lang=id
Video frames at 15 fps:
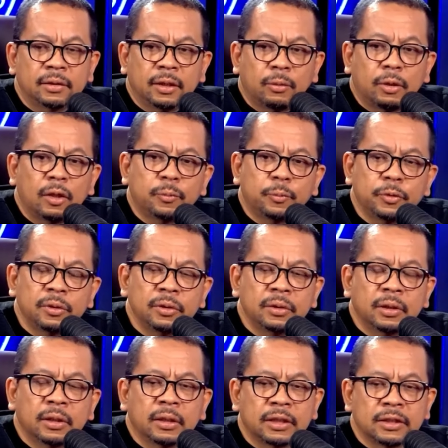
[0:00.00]
ya
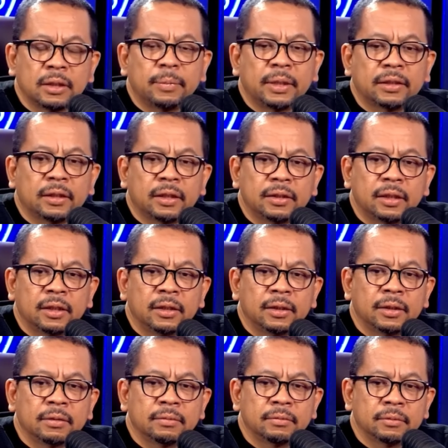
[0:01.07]
walaupun
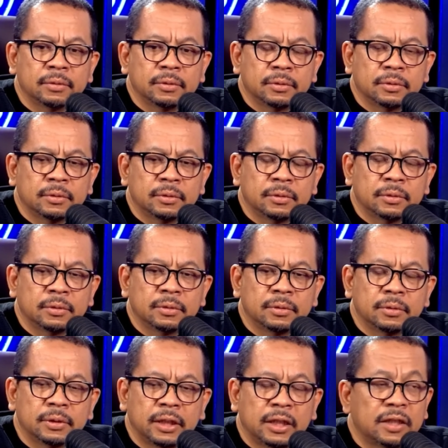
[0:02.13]
kacamatanya uh,
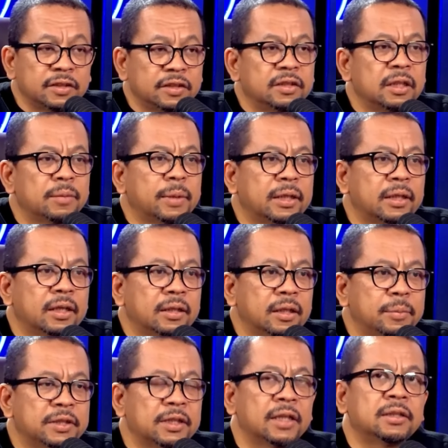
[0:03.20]
ya dari sisi yang mana
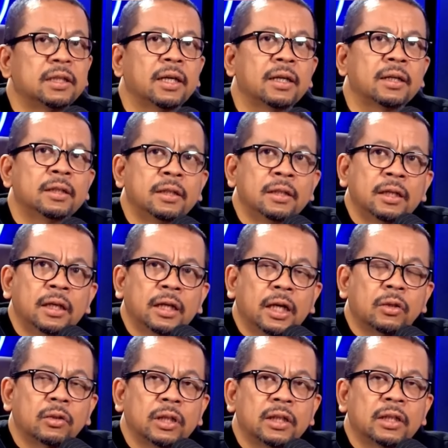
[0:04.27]
ya bisa aja
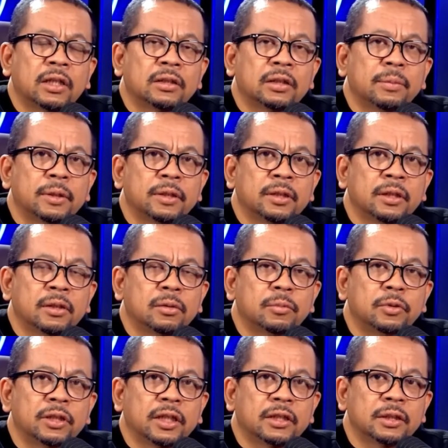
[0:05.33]
kalau dari kacamata
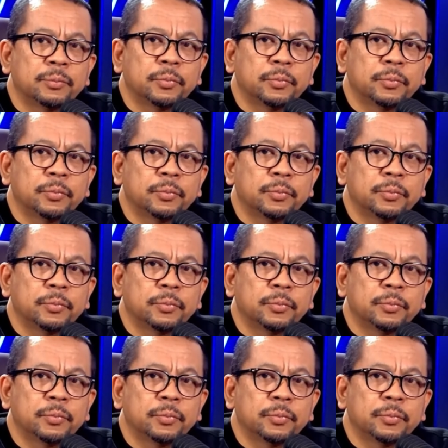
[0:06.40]
komunikasi